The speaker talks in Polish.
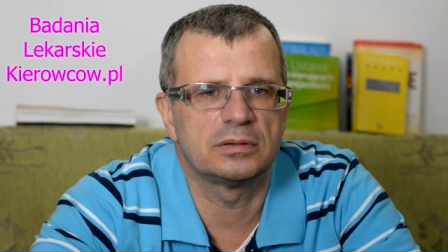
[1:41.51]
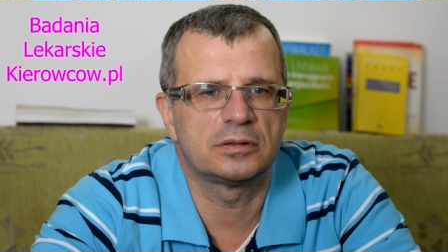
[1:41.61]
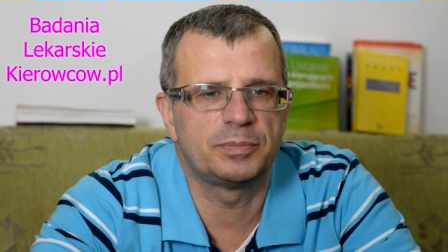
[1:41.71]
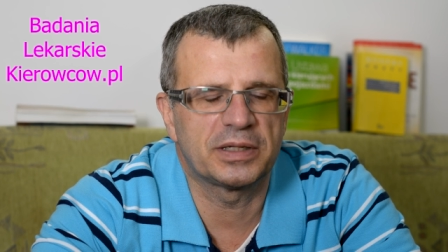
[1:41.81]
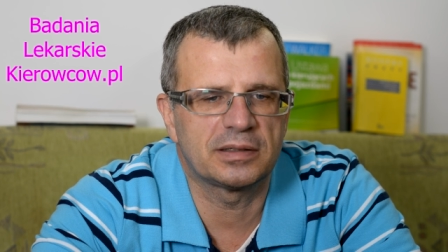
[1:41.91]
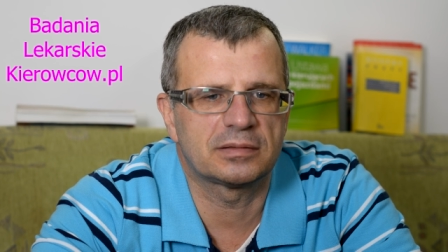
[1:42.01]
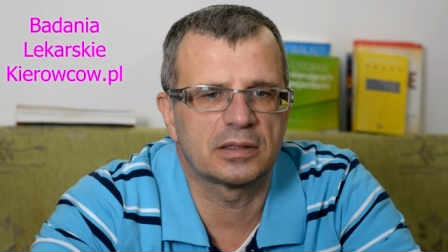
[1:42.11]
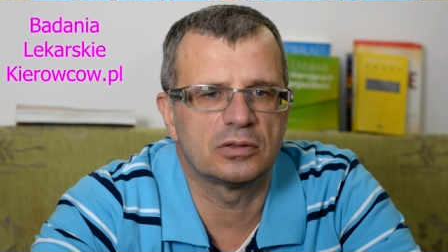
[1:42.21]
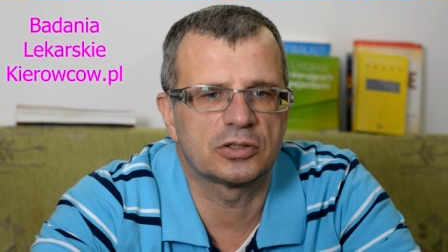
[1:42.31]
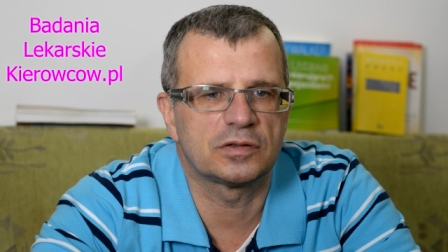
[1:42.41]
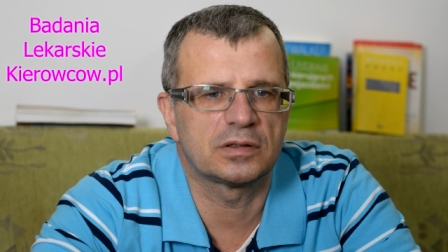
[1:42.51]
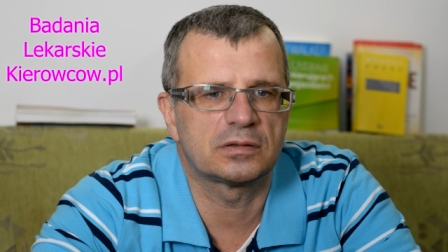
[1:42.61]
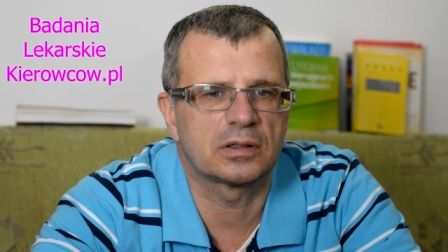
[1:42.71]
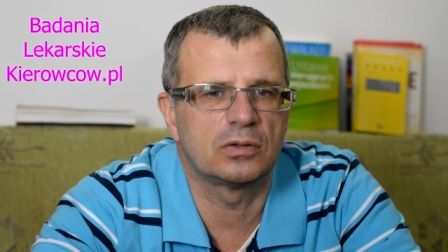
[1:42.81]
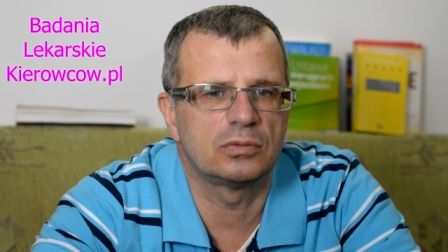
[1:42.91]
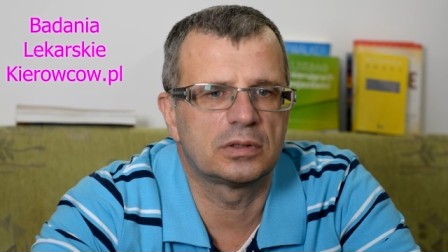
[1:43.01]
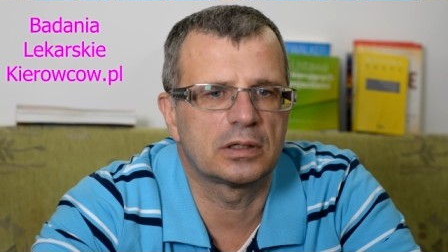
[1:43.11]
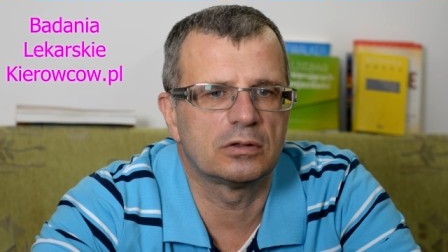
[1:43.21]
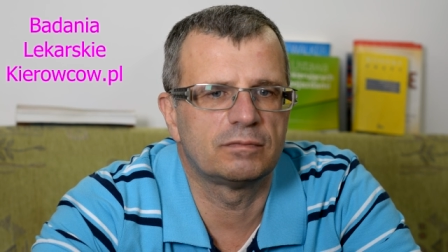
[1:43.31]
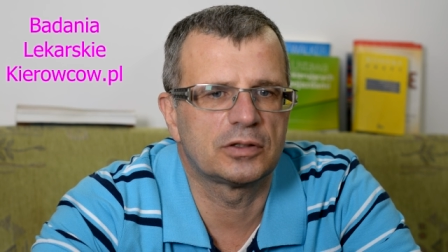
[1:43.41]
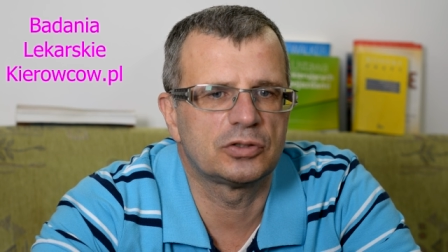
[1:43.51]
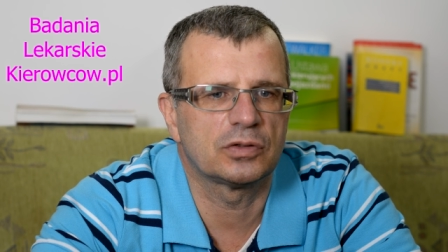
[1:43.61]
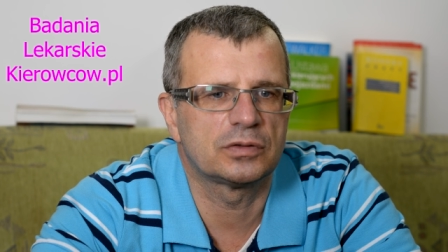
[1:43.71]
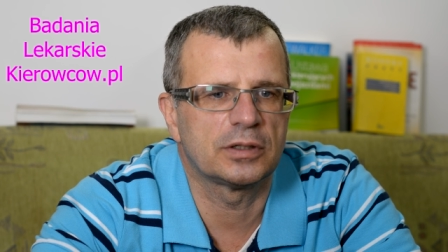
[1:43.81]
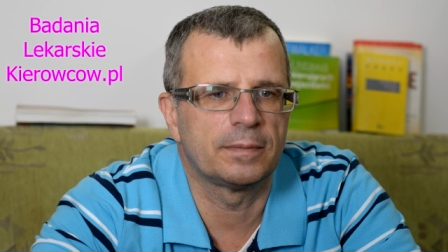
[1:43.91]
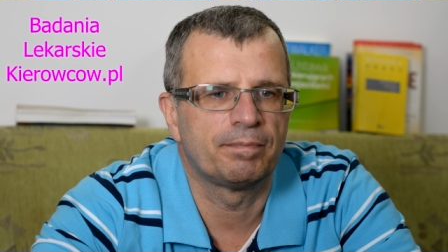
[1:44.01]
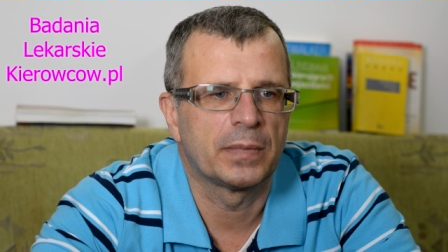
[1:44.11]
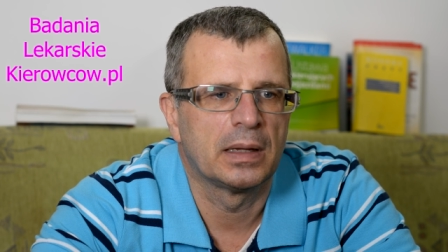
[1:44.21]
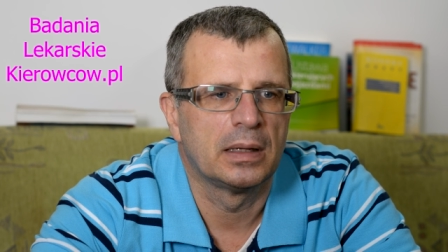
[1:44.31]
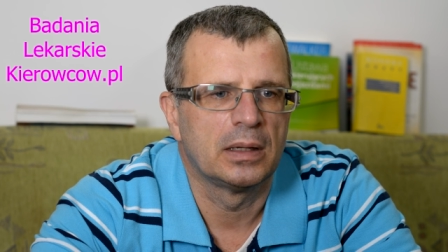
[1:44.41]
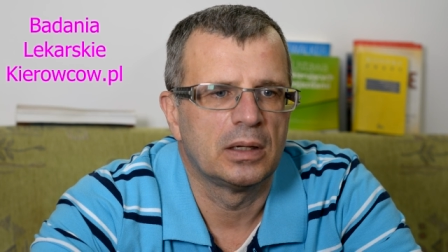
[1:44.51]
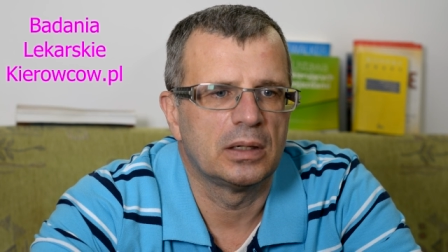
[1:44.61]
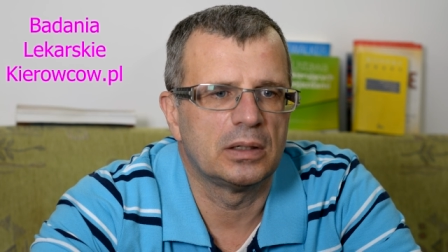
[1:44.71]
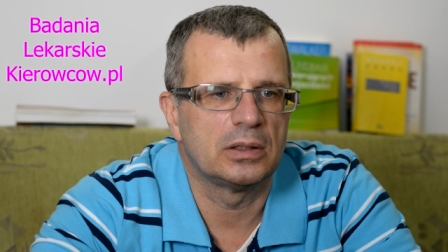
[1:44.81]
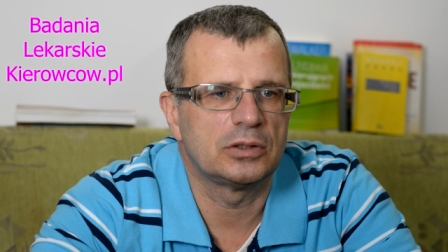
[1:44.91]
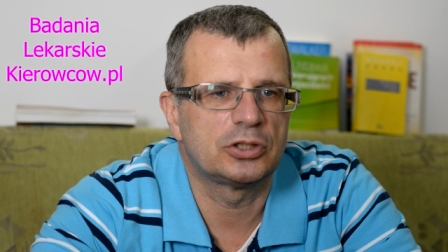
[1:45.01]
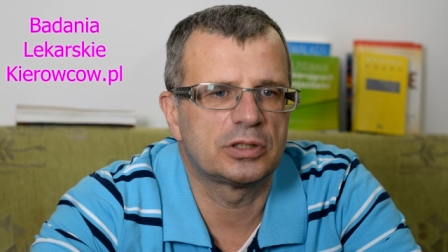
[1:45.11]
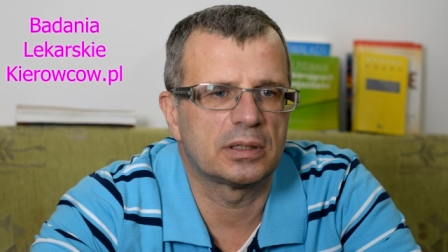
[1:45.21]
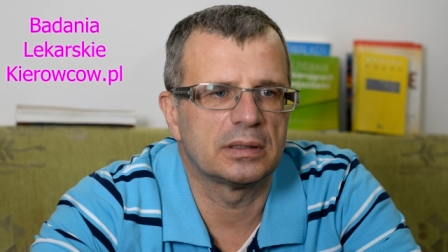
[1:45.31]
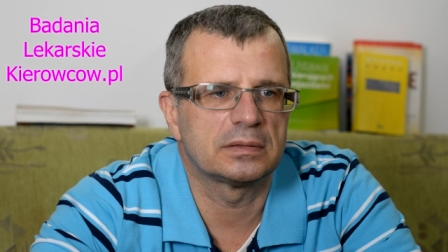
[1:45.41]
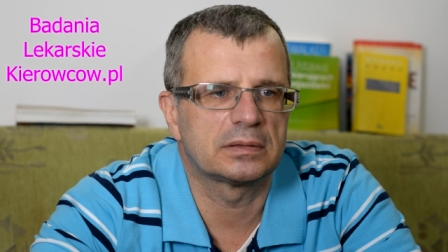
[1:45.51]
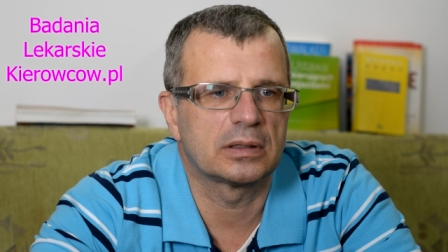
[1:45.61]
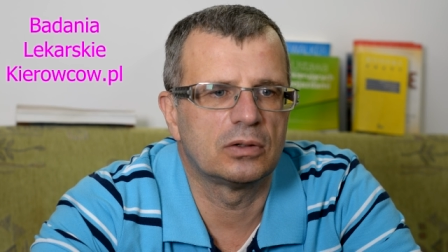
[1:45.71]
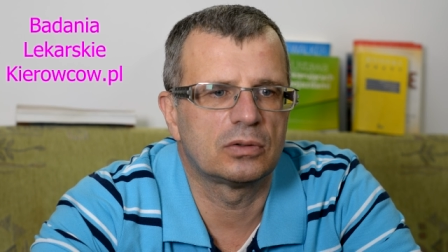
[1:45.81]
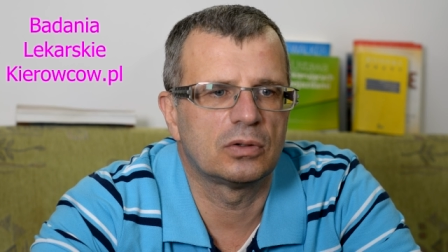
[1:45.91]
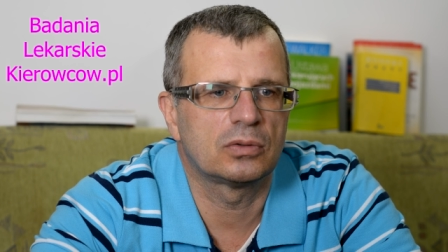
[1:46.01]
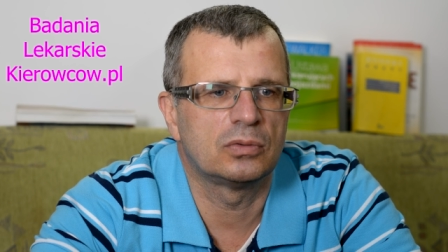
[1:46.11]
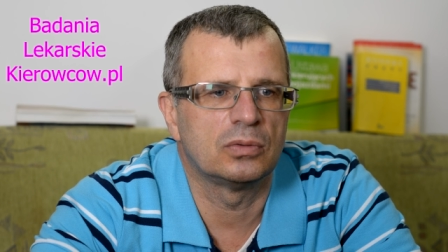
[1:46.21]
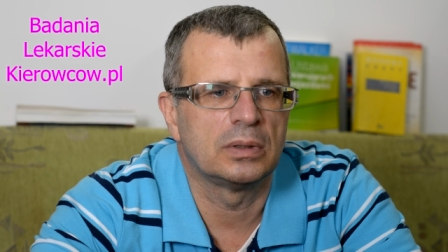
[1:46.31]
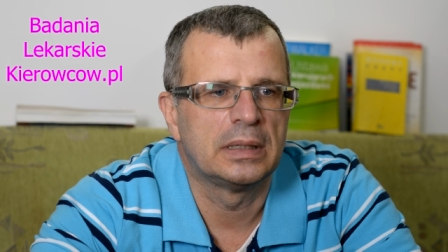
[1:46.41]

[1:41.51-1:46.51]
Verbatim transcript: z 15 na 16 lutego 2014 roku.